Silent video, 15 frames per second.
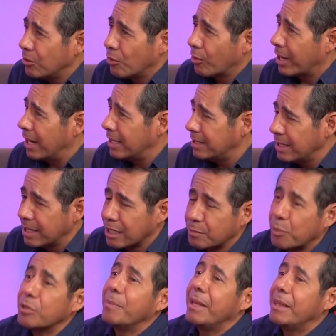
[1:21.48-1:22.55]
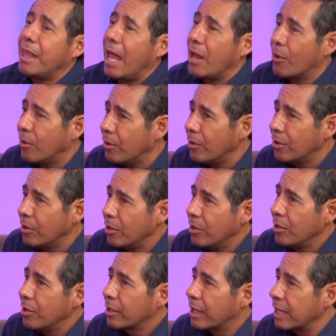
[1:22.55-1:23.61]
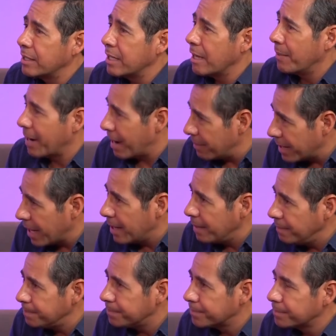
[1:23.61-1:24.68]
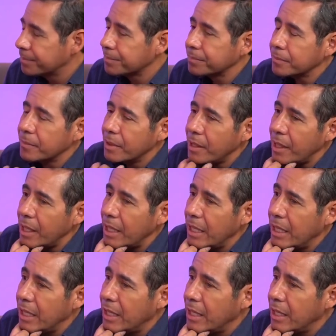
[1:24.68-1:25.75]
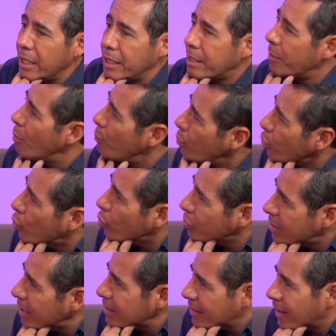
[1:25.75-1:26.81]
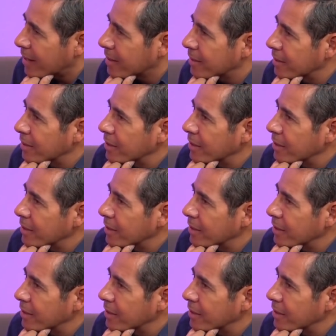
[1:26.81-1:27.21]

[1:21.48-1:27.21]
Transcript: sino lo que le sigue. Después me entero que se llama Gabriel. Sí. Y, te veo muy contenta.